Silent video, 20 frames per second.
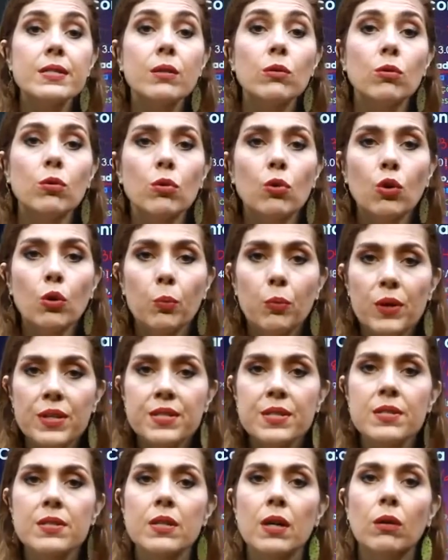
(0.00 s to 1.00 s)
grupo,
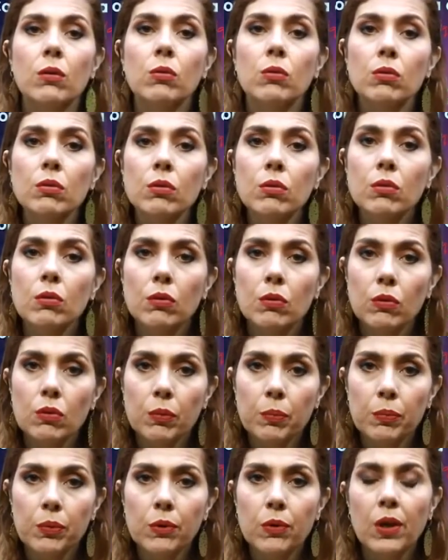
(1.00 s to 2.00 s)
esse segundo
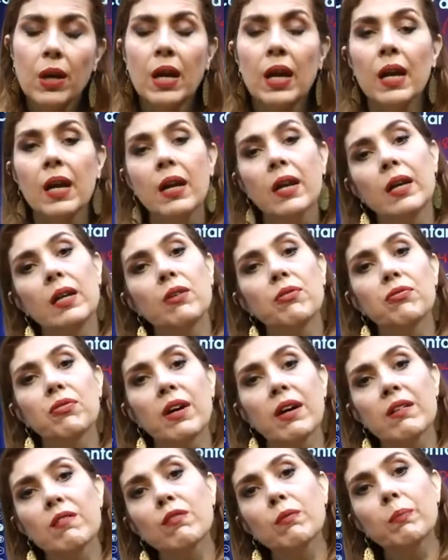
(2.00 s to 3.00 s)
grupo, ele
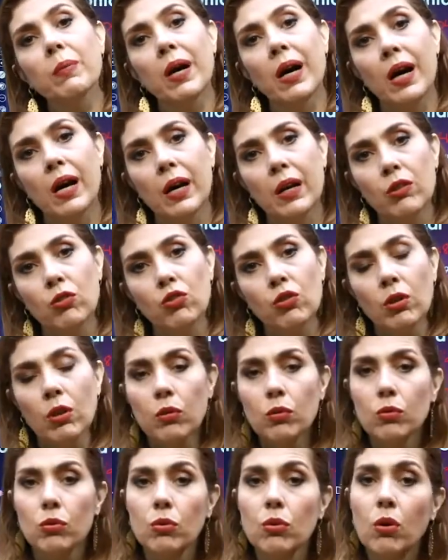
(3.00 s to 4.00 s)
faz parte
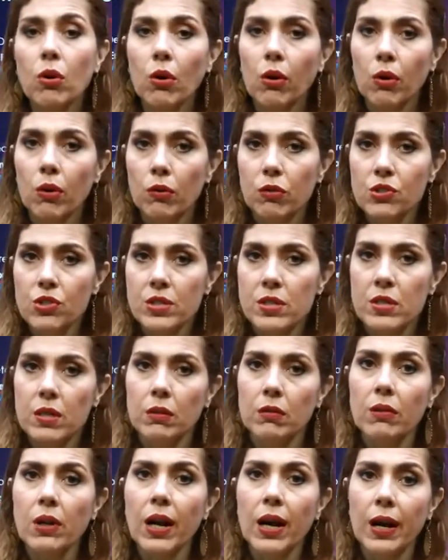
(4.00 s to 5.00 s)
do rol de
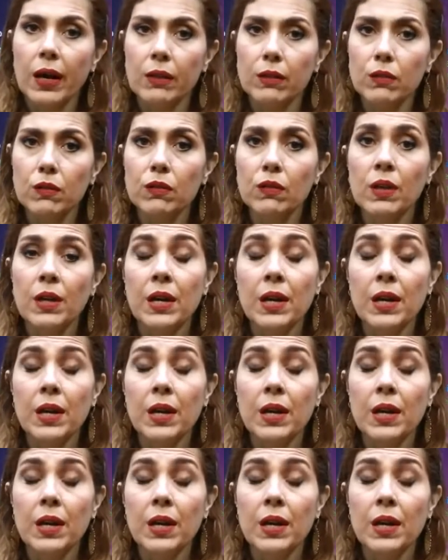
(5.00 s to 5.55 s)
segurados,